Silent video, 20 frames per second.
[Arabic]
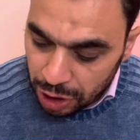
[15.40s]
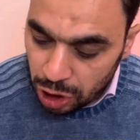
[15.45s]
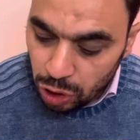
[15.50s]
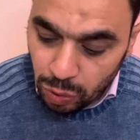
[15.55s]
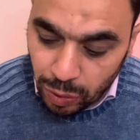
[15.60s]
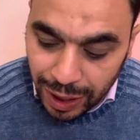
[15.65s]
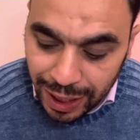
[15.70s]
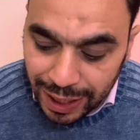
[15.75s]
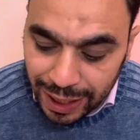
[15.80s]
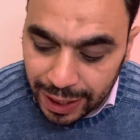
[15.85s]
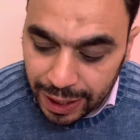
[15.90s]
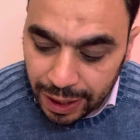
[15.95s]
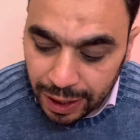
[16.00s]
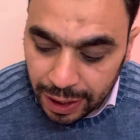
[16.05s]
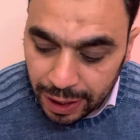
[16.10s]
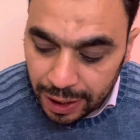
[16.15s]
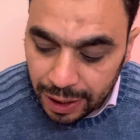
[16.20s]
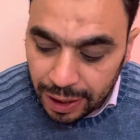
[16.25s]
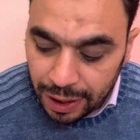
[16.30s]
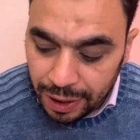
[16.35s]
وهي
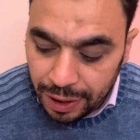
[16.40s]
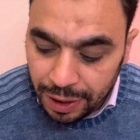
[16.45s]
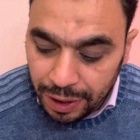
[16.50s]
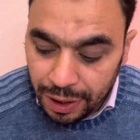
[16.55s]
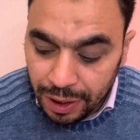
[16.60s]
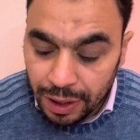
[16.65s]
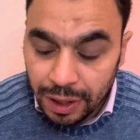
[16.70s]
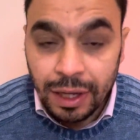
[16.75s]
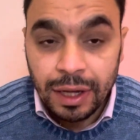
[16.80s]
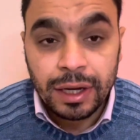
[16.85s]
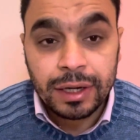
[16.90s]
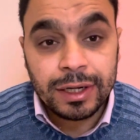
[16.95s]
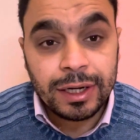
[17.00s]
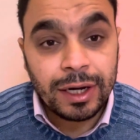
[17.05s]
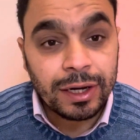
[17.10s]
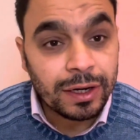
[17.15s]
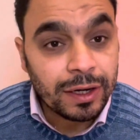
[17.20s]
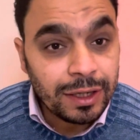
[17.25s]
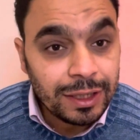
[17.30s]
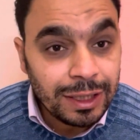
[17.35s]

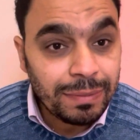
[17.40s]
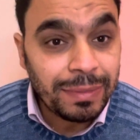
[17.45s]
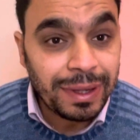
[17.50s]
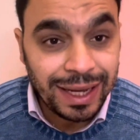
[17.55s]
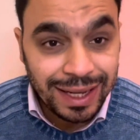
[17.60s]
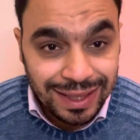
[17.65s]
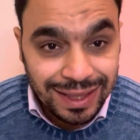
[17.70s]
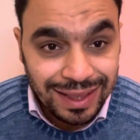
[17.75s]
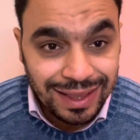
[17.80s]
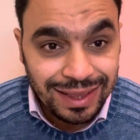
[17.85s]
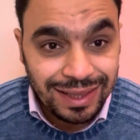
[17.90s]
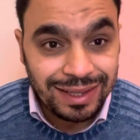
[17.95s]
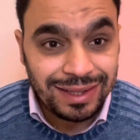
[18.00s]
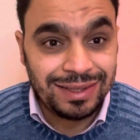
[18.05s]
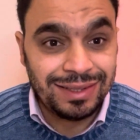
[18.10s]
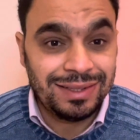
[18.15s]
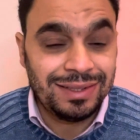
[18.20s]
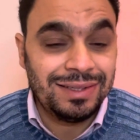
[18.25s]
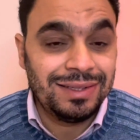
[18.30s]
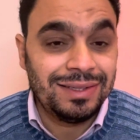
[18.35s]
جرائم قتل
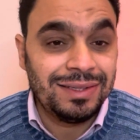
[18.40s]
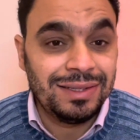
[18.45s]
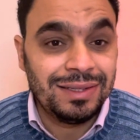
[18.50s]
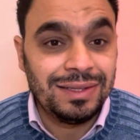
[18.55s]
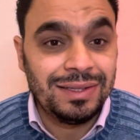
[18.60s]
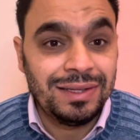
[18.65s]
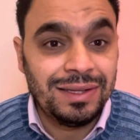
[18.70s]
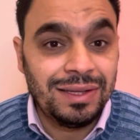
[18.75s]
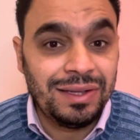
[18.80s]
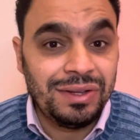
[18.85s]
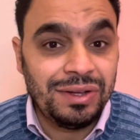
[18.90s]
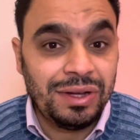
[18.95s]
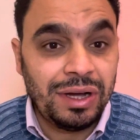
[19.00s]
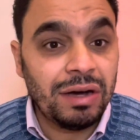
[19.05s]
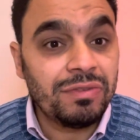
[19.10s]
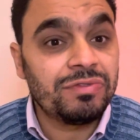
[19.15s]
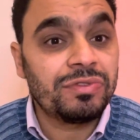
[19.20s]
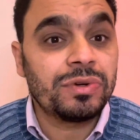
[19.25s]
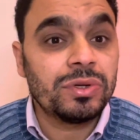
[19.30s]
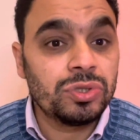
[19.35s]

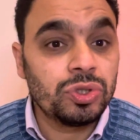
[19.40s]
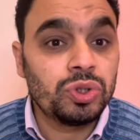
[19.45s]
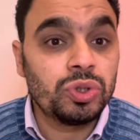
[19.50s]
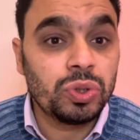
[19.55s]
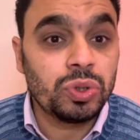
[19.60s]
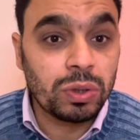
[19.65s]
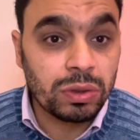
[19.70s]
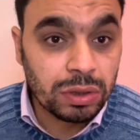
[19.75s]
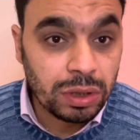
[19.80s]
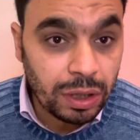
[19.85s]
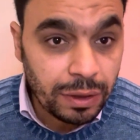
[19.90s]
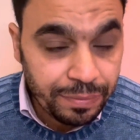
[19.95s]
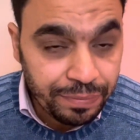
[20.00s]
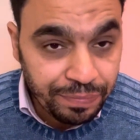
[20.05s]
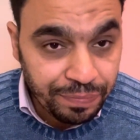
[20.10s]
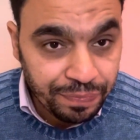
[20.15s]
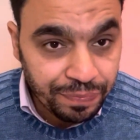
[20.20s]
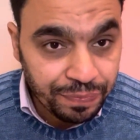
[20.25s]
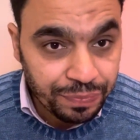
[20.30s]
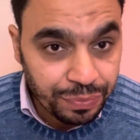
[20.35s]
أفراد الشرطة
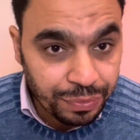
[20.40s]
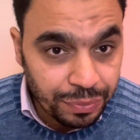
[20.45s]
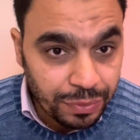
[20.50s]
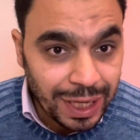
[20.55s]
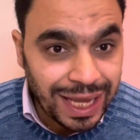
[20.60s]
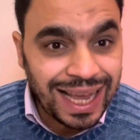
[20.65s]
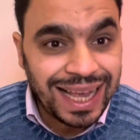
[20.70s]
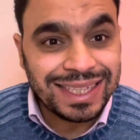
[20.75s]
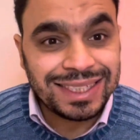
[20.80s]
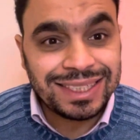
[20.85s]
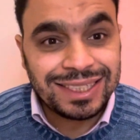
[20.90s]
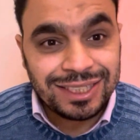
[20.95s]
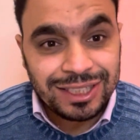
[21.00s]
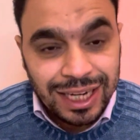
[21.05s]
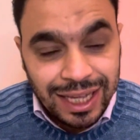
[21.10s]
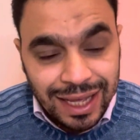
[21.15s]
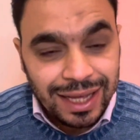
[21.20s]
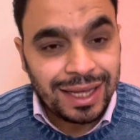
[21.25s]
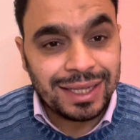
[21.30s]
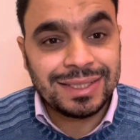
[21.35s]

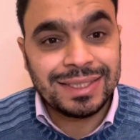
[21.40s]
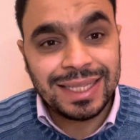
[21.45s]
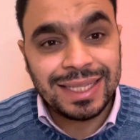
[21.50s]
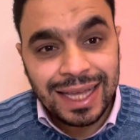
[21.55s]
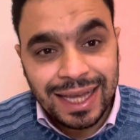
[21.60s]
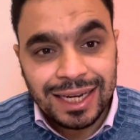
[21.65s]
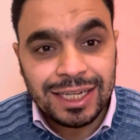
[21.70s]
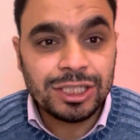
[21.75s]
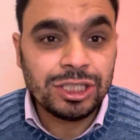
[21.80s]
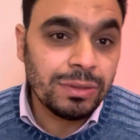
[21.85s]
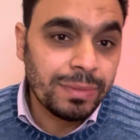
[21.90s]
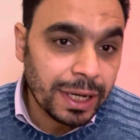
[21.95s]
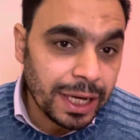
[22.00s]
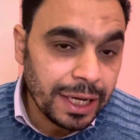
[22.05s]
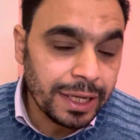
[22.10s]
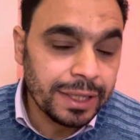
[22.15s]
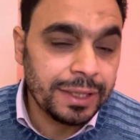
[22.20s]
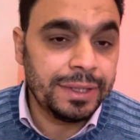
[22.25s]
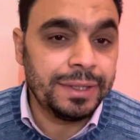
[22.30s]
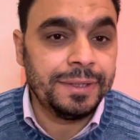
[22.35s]
أثناء, أثناء
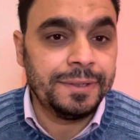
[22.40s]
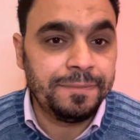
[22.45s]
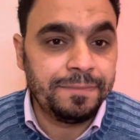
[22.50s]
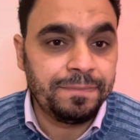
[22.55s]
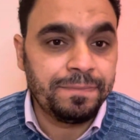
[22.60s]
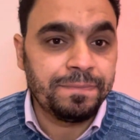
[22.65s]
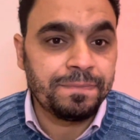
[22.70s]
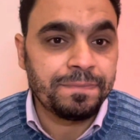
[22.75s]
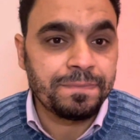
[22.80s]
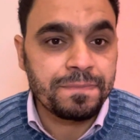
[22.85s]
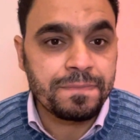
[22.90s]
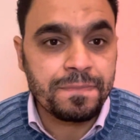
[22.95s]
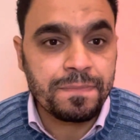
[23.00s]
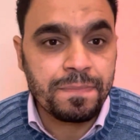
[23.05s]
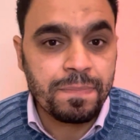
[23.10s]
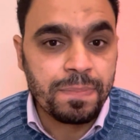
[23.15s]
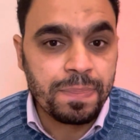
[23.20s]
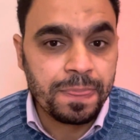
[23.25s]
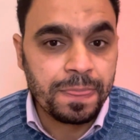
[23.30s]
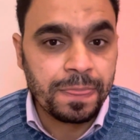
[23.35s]
الاشتباكات
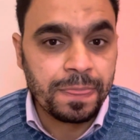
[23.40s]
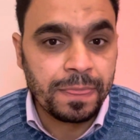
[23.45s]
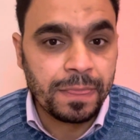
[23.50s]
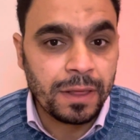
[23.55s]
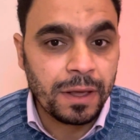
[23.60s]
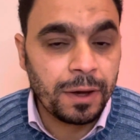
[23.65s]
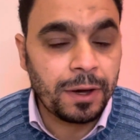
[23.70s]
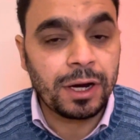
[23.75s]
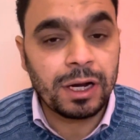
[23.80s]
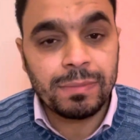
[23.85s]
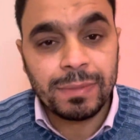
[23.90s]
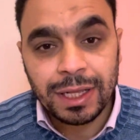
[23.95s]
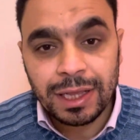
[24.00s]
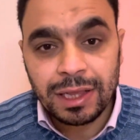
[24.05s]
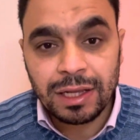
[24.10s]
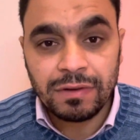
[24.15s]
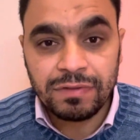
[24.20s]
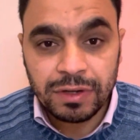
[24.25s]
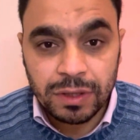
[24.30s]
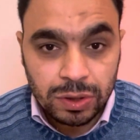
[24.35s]
جرائم قتل
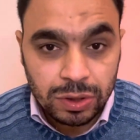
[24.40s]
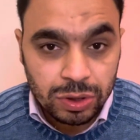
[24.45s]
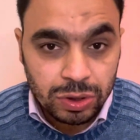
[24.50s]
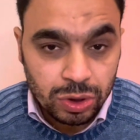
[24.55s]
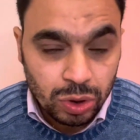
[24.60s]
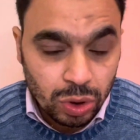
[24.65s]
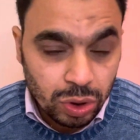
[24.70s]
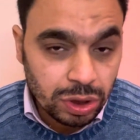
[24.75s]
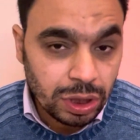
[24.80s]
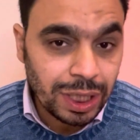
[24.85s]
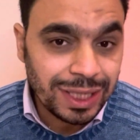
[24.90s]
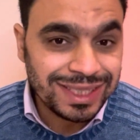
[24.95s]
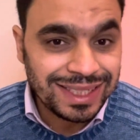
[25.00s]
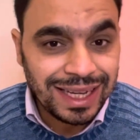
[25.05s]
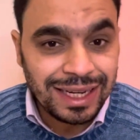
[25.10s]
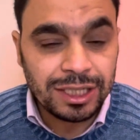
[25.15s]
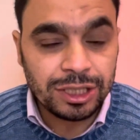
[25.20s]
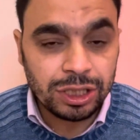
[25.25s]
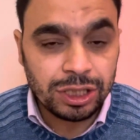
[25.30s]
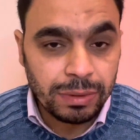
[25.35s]
أفراد الشرطة أثناء
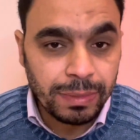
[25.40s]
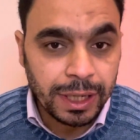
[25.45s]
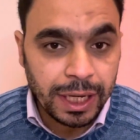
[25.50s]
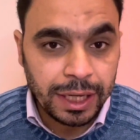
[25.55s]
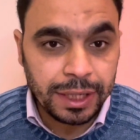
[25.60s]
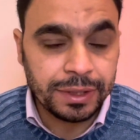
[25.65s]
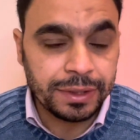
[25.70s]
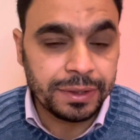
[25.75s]
الاشتباكات